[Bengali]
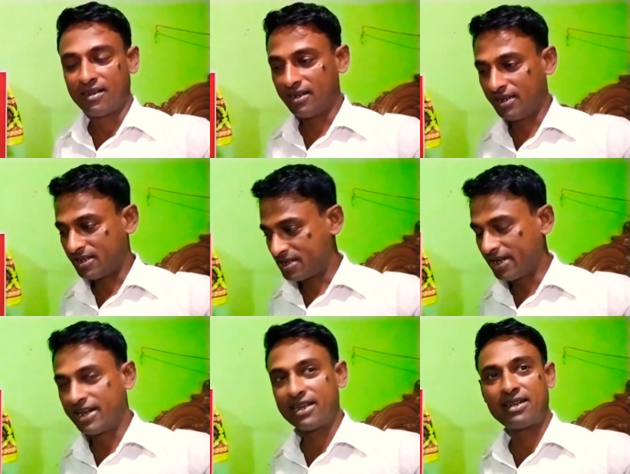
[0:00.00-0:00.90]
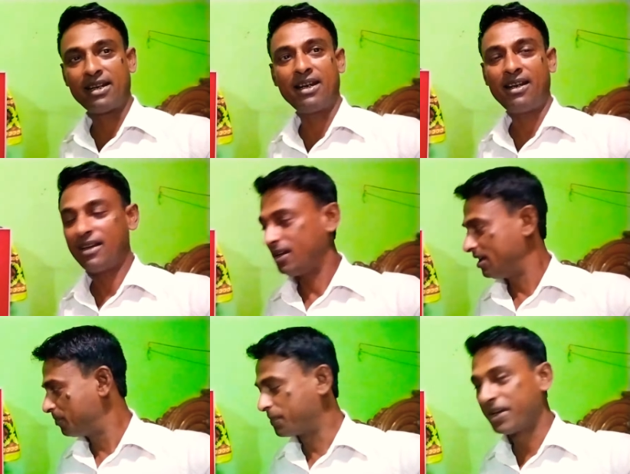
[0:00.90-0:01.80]
সেই ক্ষেত্রে এই
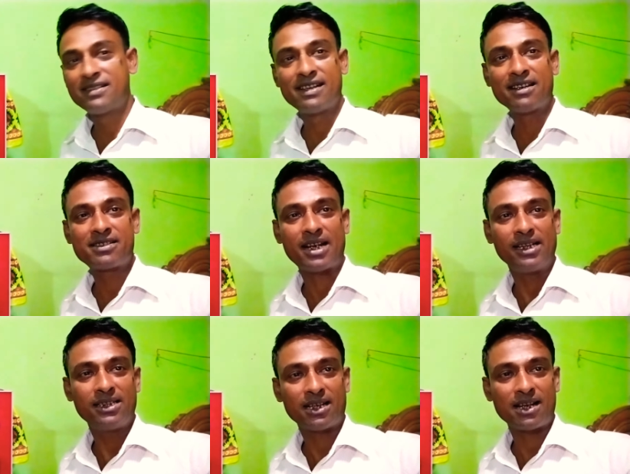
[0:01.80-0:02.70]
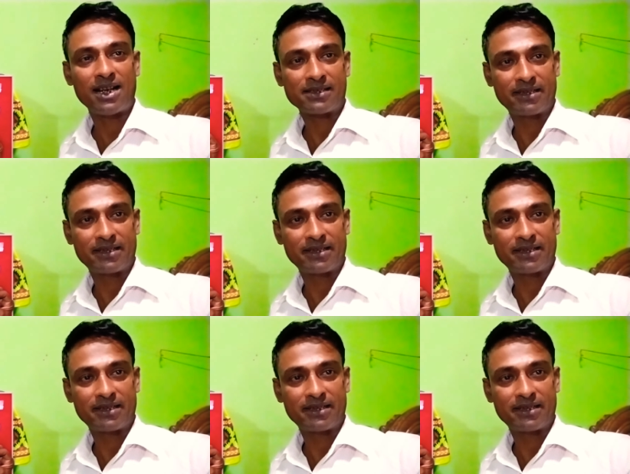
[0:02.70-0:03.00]
ফ্রিজের চাহিদাটা আজকে